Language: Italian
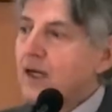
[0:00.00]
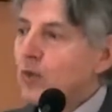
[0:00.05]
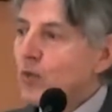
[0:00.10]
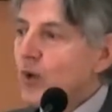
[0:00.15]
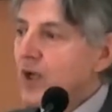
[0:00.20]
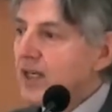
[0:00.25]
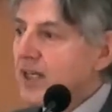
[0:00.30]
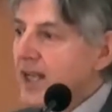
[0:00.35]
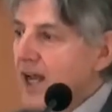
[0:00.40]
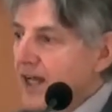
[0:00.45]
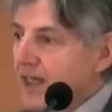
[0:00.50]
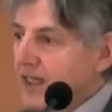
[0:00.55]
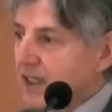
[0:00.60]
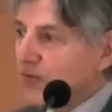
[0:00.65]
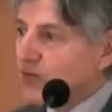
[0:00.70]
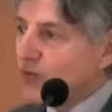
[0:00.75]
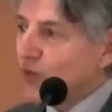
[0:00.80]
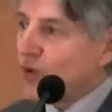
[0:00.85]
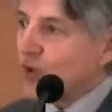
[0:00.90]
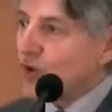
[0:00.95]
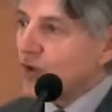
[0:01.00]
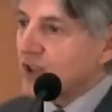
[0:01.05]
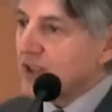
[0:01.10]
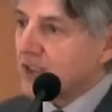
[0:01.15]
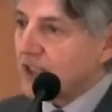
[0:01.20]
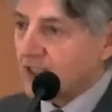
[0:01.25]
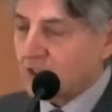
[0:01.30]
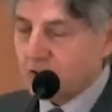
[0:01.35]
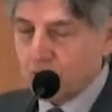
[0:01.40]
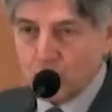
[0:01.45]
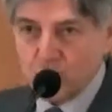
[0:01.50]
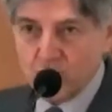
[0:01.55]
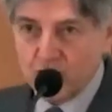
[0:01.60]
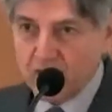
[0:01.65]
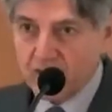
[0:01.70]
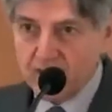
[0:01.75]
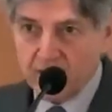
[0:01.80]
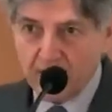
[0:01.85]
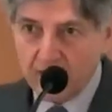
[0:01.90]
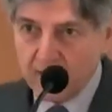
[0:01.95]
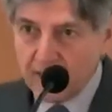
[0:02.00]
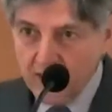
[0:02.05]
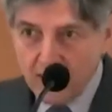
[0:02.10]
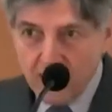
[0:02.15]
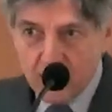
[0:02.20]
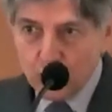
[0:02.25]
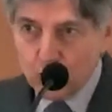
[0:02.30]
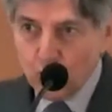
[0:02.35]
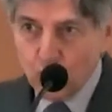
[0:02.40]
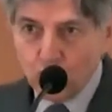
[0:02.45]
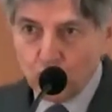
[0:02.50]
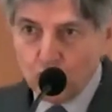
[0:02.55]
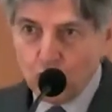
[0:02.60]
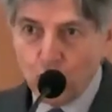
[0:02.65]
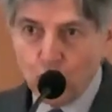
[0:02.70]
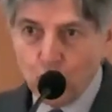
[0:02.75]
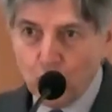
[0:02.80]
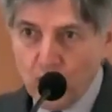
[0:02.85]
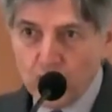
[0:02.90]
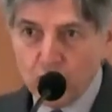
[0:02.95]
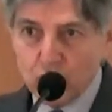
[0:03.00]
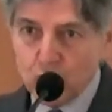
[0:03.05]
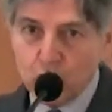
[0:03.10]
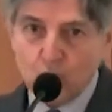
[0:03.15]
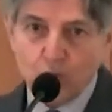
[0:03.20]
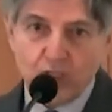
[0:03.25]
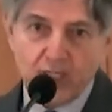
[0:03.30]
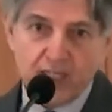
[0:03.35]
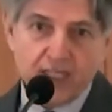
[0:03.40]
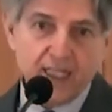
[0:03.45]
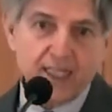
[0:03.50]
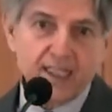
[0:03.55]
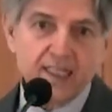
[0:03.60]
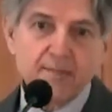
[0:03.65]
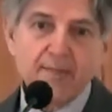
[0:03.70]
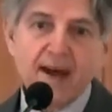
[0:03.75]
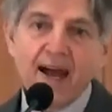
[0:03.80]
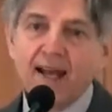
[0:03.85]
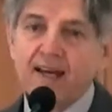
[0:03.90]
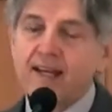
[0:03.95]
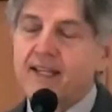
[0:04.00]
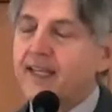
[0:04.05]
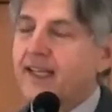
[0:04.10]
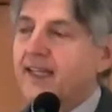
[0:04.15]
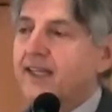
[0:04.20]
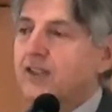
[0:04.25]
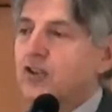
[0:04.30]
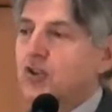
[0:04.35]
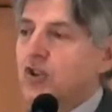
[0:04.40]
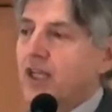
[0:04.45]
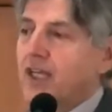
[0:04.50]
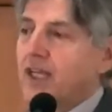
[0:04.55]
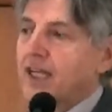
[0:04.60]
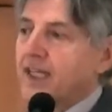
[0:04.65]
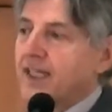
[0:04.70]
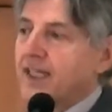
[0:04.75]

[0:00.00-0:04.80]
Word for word: quelli anche fuori dalla società. Tutto questo che di male che c'è